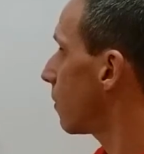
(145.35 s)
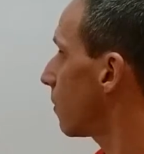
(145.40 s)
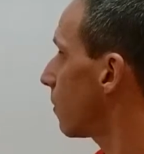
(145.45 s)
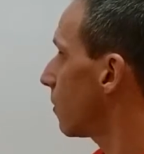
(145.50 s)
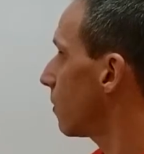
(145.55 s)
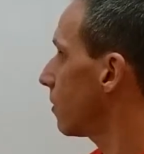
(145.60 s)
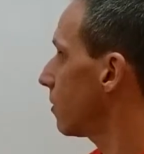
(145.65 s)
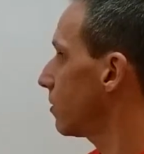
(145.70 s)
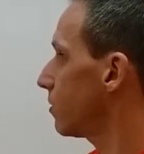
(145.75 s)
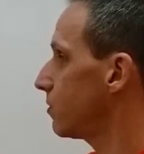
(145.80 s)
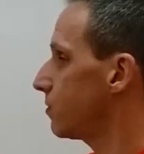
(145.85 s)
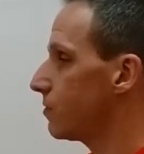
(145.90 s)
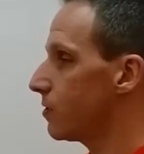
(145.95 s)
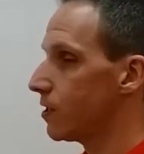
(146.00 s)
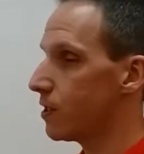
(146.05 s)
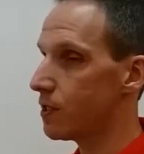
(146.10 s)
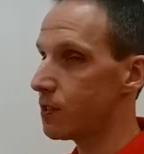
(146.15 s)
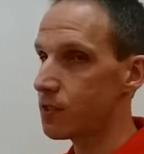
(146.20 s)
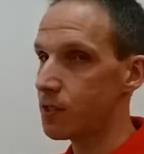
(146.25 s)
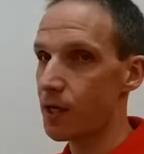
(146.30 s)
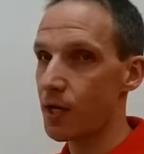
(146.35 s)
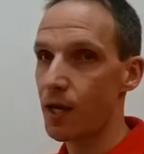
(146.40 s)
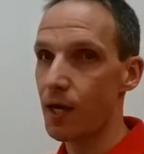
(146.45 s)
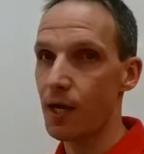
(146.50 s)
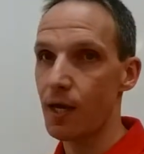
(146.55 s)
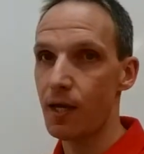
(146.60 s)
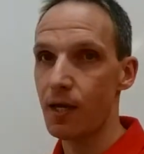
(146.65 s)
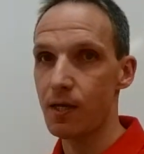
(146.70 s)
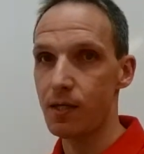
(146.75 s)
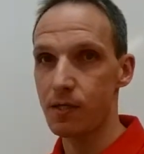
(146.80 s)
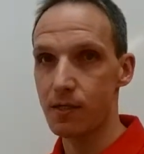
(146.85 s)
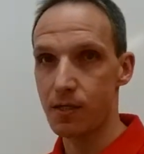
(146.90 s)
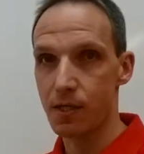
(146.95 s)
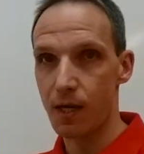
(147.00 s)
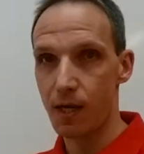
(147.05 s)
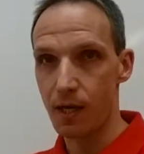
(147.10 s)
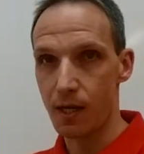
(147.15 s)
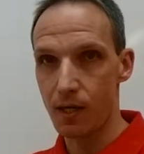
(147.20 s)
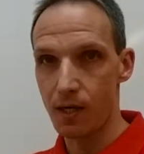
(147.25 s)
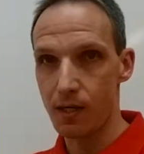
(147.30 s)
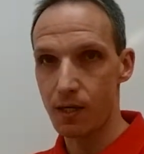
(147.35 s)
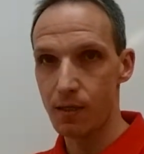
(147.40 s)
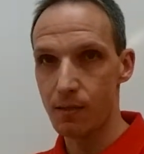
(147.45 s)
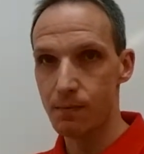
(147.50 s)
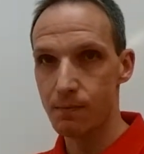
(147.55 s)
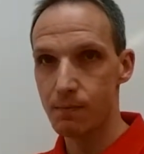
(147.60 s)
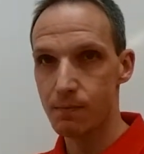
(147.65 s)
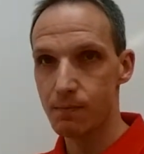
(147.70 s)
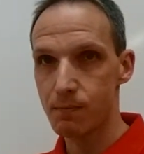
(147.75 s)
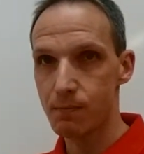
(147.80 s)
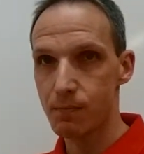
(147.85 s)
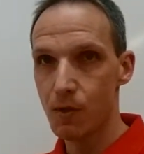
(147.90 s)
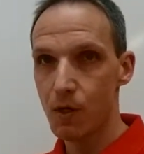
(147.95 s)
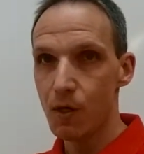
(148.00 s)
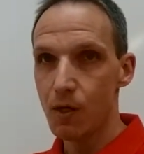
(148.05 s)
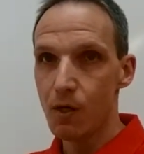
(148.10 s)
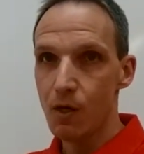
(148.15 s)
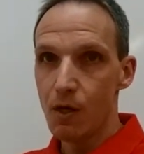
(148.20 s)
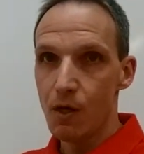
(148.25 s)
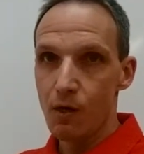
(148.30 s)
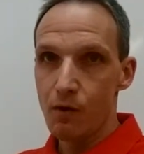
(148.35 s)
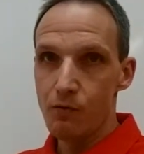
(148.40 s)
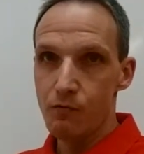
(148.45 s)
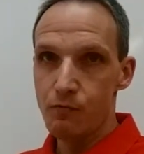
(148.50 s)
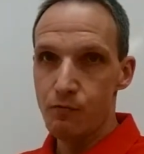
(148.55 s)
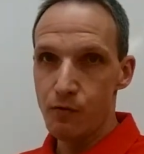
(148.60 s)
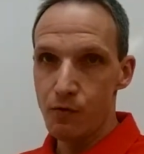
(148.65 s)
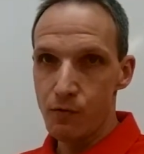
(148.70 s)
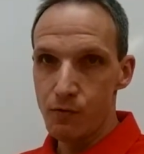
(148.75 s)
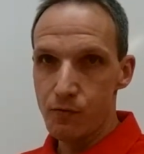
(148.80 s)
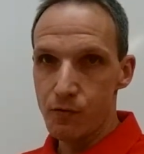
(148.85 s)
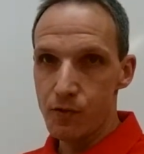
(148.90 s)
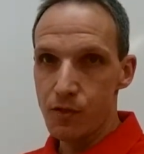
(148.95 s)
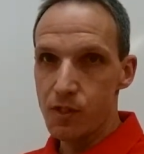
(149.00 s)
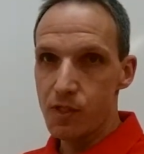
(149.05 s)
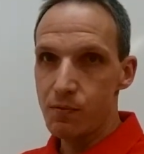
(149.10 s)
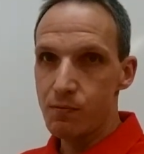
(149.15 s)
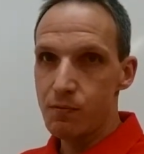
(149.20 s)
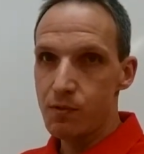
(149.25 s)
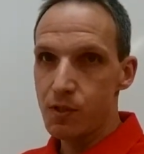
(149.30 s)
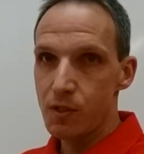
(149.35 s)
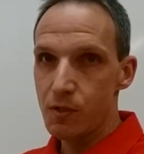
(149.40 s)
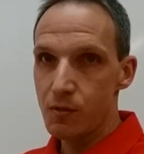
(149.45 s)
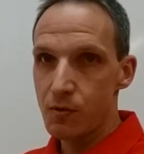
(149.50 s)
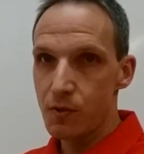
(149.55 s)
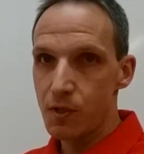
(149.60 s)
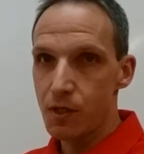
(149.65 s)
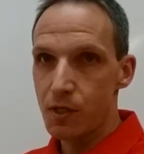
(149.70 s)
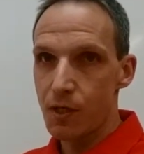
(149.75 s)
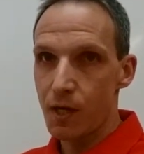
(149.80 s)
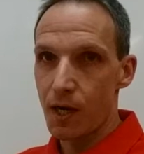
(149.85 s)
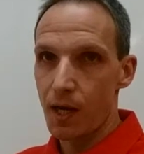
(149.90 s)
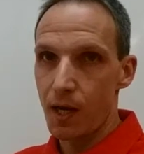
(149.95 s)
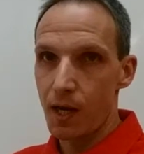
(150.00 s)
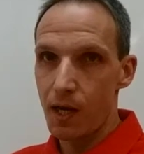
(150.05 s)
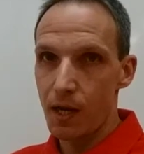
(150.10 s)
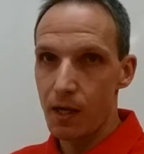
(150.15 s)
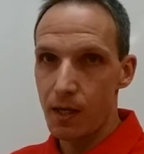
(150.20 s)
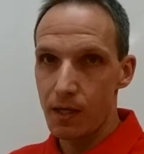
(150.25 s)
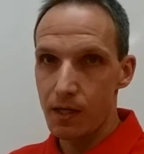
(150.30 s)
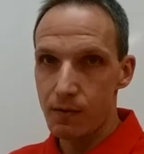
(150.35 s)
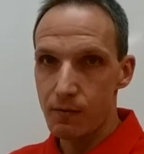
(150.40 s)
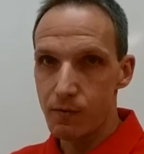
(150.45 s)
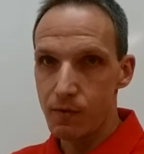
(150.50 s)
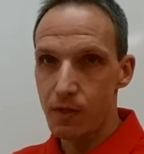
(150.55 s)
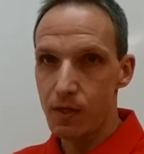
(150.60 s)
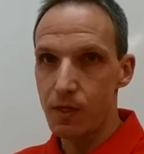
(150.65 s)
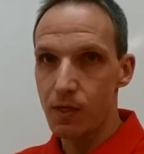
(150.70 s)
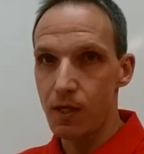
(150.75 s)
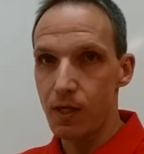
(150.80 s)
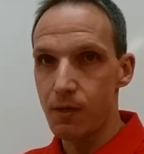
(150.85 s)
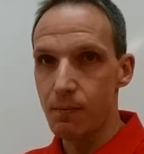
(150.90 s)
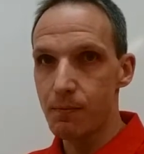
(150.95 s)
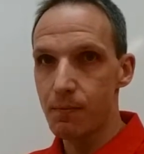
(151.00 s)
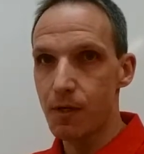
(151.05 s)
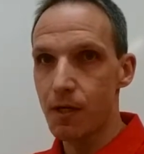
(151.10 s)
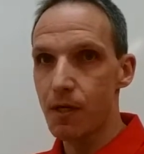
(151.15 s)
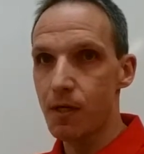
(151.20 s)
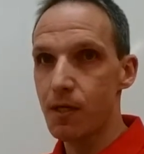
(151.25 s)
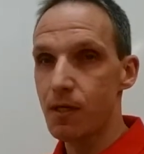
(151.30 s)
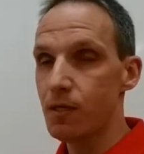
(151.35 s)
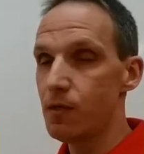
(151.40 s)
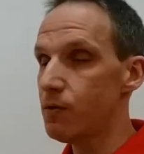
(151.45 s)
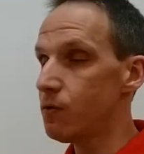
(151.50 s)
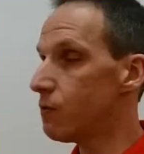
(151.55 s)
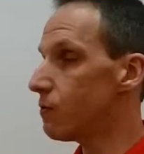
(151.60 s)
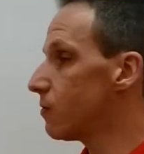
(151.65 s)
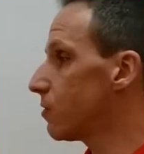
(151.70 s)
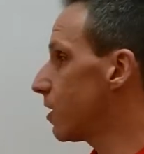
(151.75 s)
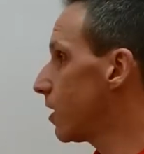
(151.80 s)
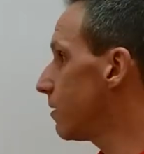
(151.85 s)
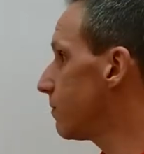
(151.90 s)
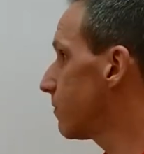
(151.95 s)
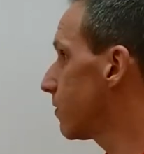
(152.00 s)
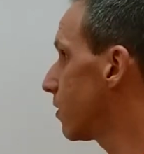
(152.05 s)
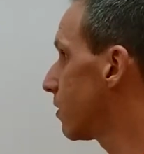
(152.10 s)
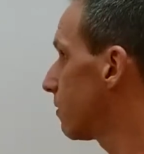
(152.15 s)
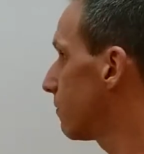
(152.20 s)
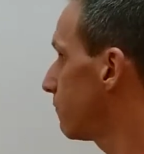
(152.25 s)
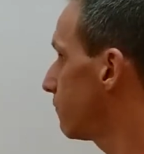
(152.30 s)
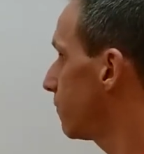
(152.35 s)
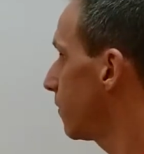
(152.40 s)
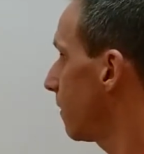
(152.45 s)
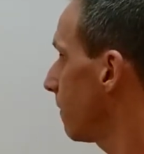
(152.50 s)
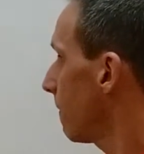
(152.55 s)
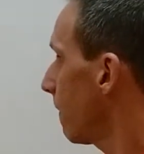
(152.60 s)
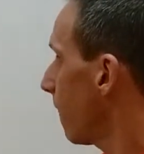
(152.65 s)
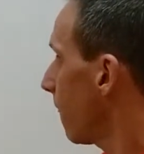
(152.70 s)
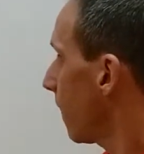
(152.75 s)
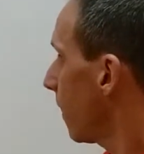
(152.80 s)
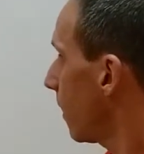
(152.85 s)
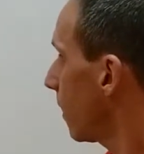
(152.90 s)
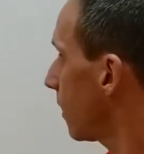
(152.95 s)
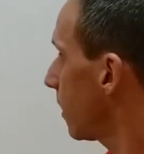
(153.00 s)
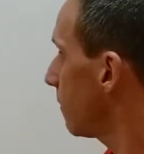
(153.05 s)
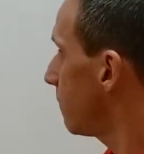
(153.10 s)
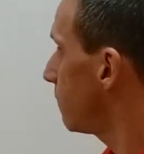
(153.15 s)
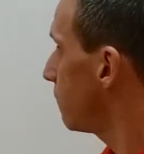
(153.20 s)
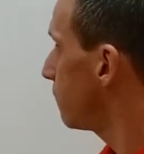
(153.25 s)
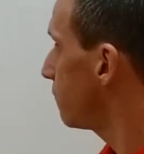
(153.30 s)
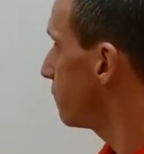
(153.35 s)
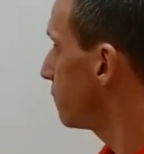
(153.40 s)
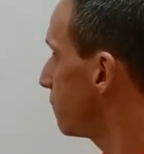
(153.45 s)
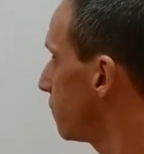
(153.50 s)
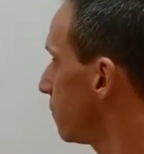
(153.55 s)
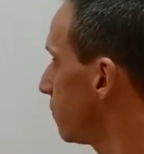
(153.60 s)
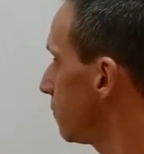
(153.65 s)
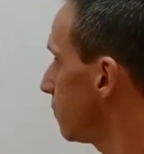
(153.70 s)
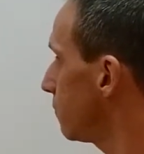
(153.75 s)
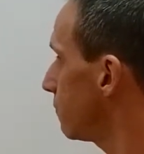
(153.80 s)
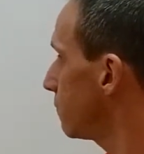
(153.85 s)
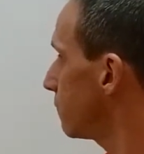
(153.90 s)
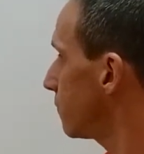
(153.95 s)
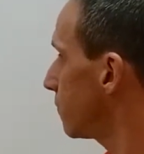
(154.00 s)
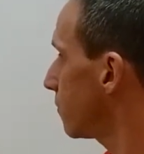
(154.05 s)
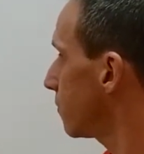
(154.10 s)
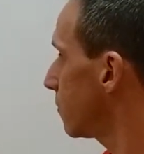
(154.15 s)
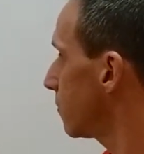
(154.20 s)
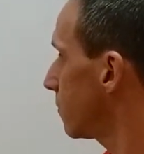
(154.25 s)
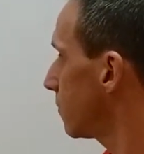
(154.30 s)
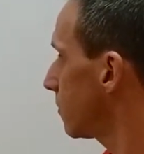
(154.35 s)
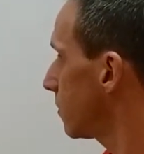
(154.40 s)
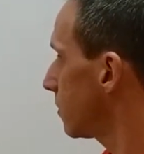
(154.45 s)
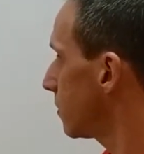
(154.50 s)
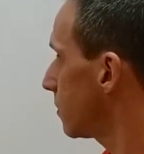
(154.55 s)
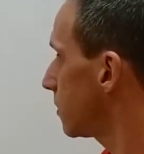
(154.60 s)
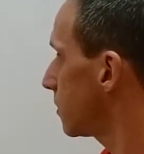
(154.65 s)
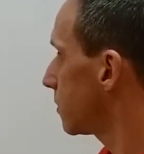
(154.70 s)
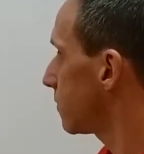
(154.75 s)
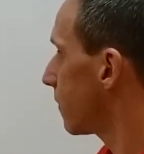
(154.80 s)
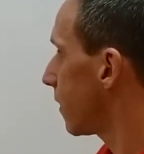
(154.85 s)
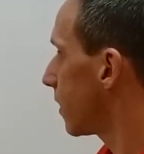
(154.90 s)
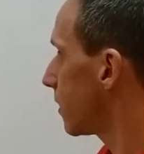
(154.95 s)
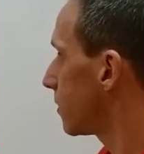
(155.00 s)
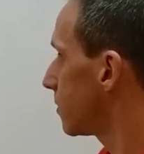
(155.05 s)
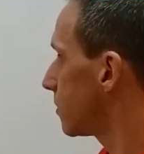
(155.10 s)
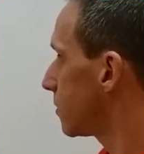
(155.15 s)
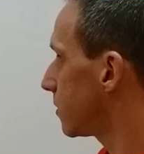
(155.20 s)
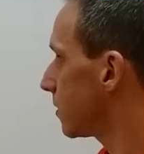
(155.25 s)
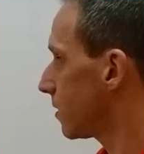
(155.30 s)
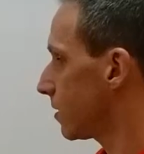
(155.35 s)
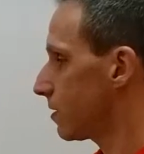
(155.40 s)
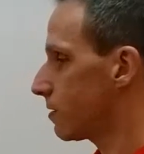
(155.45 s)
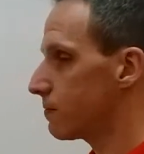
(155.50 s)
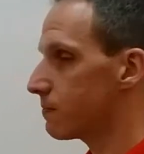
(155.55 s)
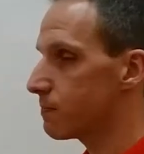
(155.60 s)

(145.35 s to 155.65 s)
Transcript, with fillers: auch durch 3 teilen. 75 durch 3, entweder Nebenrechnung oder im Kopf, ergibt 25.